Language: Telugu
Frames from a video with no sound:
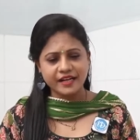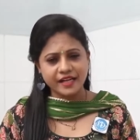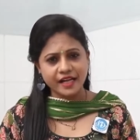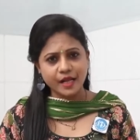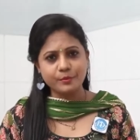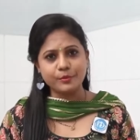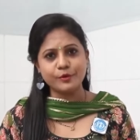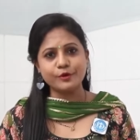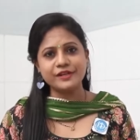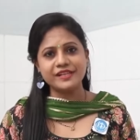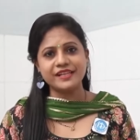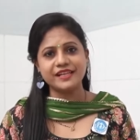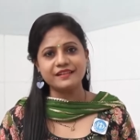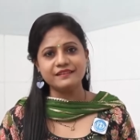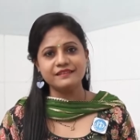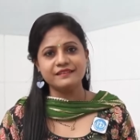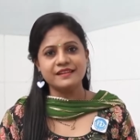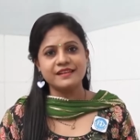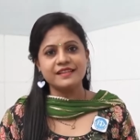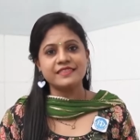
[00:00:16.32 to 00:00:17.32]
నెపోలియన్
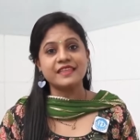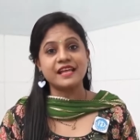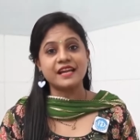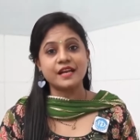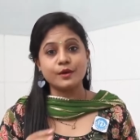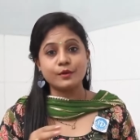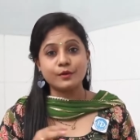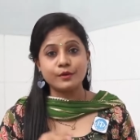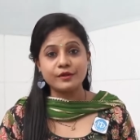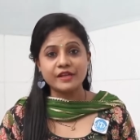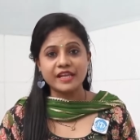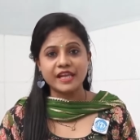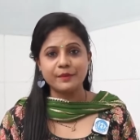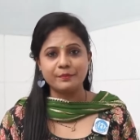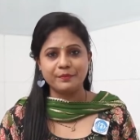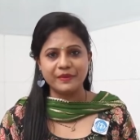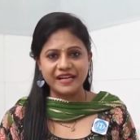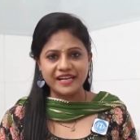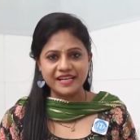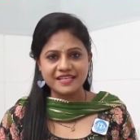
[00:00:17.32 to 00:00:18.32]
తన కొడుక్కి
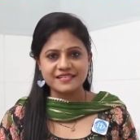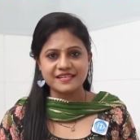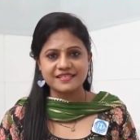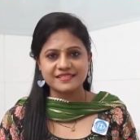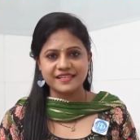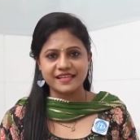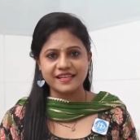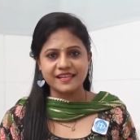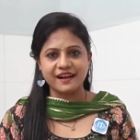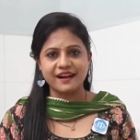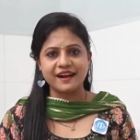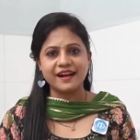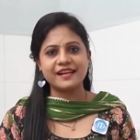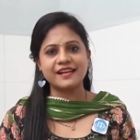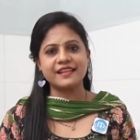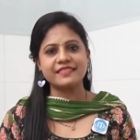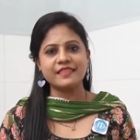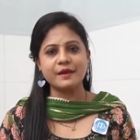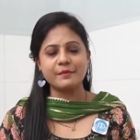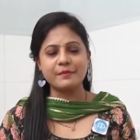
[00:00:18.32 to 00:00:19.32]
పెళ్లి చేసి
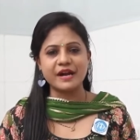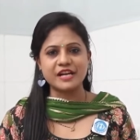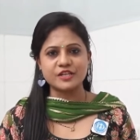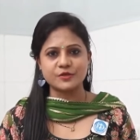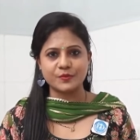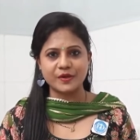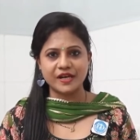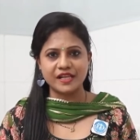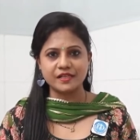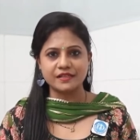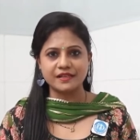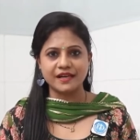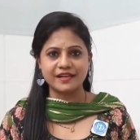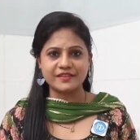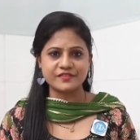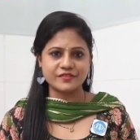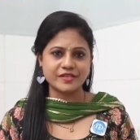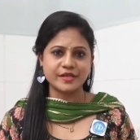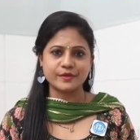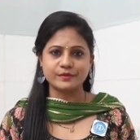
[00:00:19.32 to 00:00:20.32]
ఆనంద బాష్పాలు
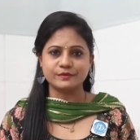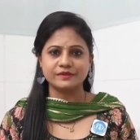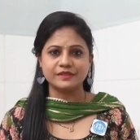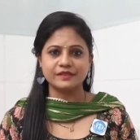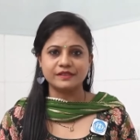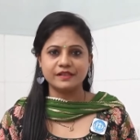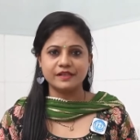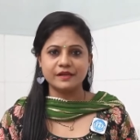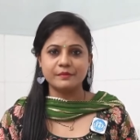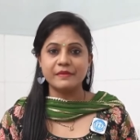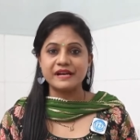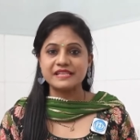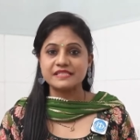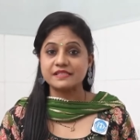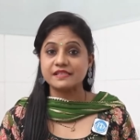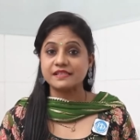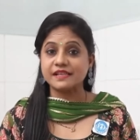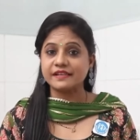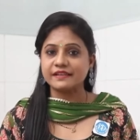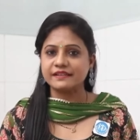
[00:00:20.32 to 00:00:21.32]
కార్చారు
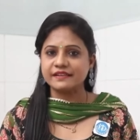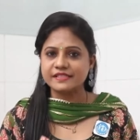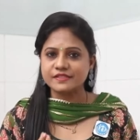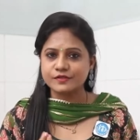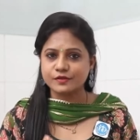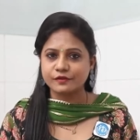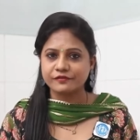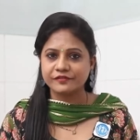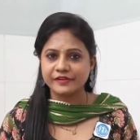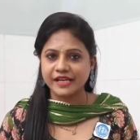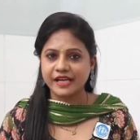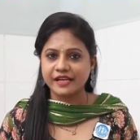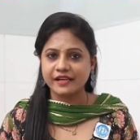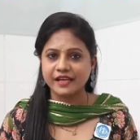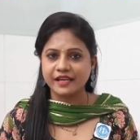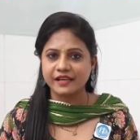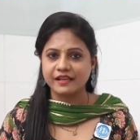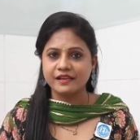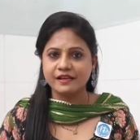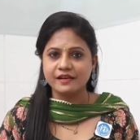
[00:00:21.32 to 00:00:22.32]
మస్క్యులర్ డిస్ట్రోఫీ
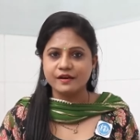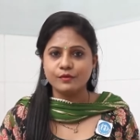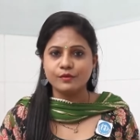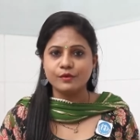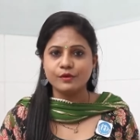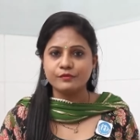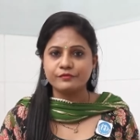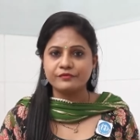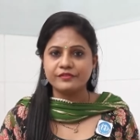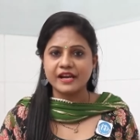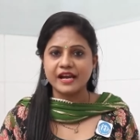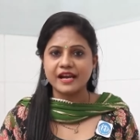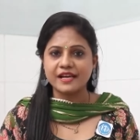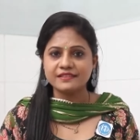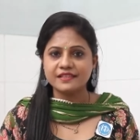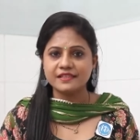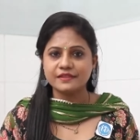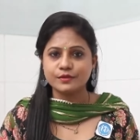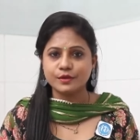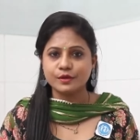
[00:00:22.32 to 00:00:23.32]
అనే ఓ
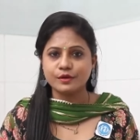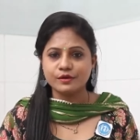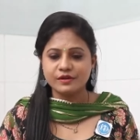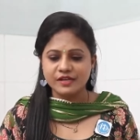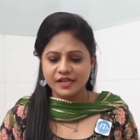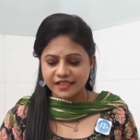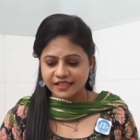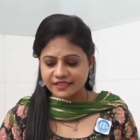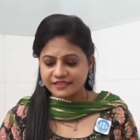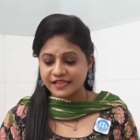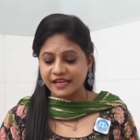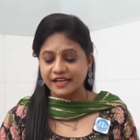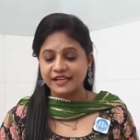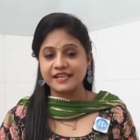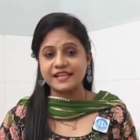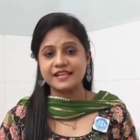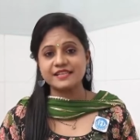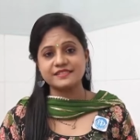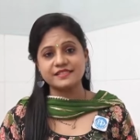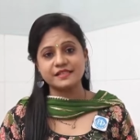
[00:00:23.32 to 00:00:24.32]
వ్యాధితో
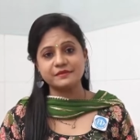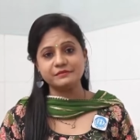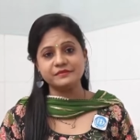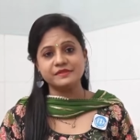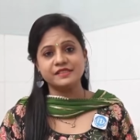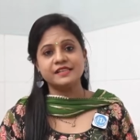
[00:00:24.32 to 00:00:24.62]
కనీసం